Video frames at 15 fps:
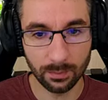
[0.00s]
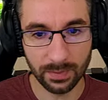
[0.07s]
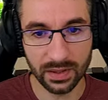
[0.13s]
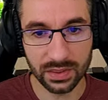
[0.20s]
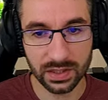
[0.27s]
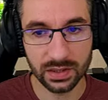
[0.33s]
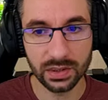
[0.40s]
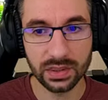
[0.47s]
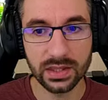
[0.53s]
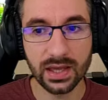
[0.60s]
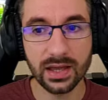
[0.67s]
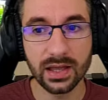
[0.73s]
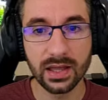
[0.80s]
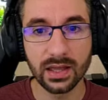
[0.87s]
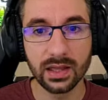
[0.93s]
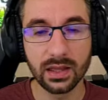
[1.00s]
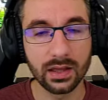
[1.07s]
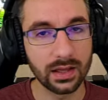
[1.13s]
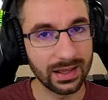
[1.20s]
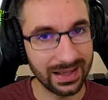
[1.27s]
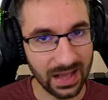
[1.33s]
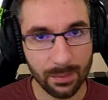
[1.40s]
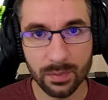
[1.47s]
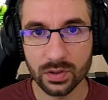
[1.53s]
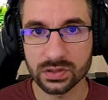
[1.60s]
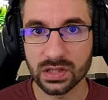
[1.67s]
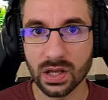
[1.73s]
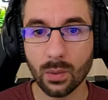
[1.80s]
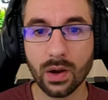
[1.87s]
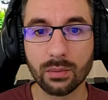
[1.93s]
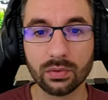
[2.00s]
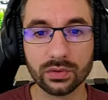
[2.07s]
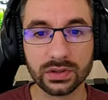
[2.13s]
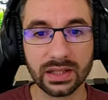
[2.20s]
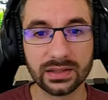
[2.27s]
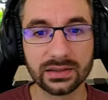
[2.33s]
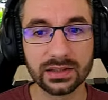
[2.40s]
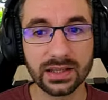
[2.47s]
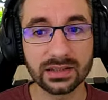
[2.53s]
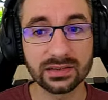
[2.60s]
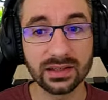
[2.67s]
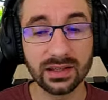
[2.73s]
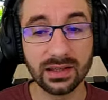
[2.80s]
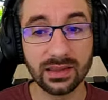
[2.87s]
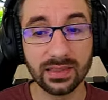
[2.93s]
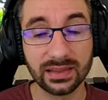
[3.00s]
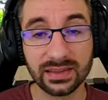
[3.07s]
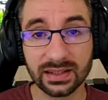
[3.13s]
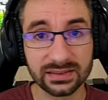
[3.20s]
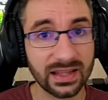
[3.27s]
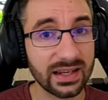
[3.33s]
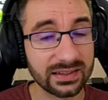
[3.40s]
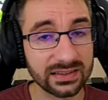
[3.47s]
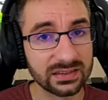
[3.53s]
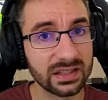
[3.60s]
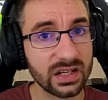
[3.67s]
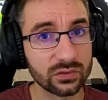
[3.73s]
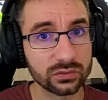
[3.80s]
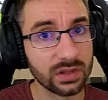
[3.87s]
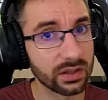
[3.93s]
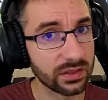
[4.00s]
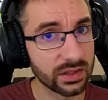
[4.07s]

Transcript: con paciencia cambios de agua abundantes y detectar si tienes un